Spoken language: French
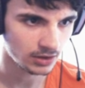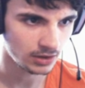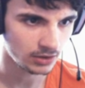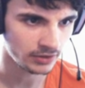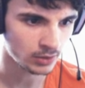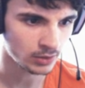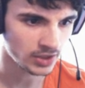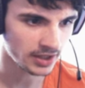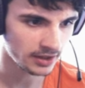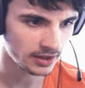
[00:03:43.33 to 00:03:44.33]

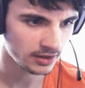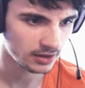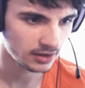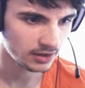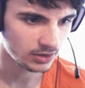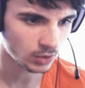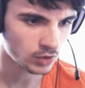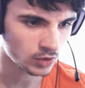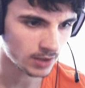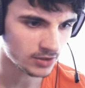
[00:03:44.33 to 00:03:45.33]
Verrouillé. Donc je
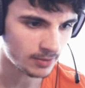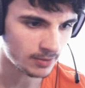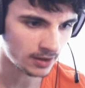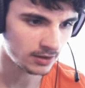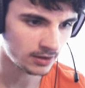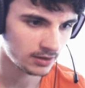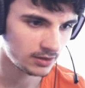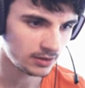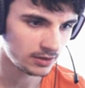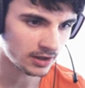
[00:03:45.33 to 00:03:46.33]
dois commencer par là,
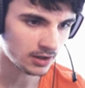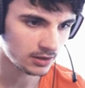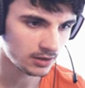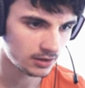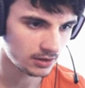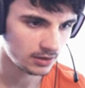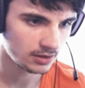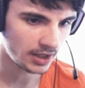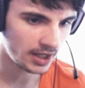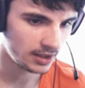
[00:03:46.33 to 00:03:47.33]
d'accord.
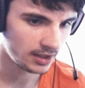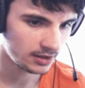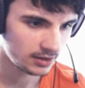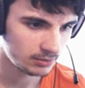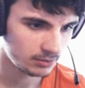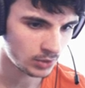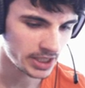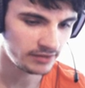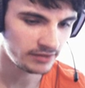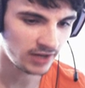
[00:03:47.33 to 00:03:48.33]
Hein Pourquoi il y
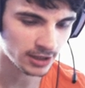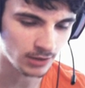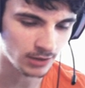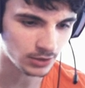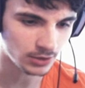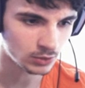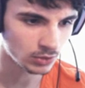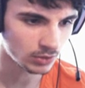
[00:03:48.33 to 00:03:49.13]
a une flaque noire de goudron au